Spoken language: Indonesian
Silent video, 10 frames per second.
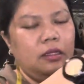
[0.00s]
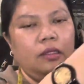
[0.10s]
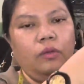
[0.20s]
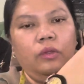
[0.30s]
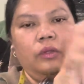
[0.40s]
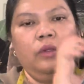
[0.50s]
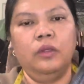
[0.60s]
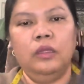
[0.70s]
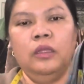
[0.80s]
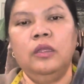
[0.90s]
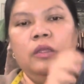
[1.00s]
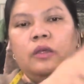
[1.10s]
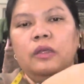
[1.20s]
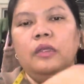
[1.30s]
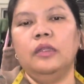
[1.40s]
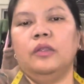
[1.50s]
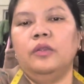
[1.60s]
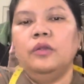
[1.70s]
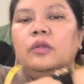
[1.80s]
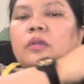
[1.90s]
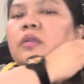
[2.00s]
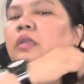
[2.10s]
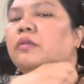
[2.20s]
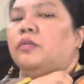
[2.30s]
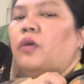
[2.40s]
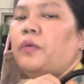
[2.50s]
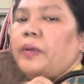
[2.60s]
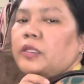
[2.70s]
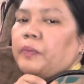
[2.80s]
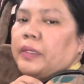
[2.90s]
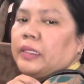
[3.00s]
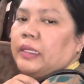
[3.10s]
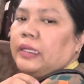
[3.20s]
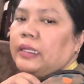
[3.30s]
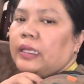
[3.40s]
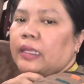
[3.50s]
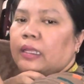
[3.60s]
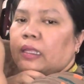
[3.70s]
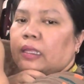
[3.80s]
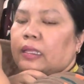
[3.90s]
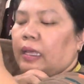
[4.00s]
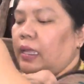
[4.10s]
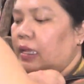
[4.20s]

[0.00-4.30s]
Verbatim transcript: tuh tuh si seperti ini ya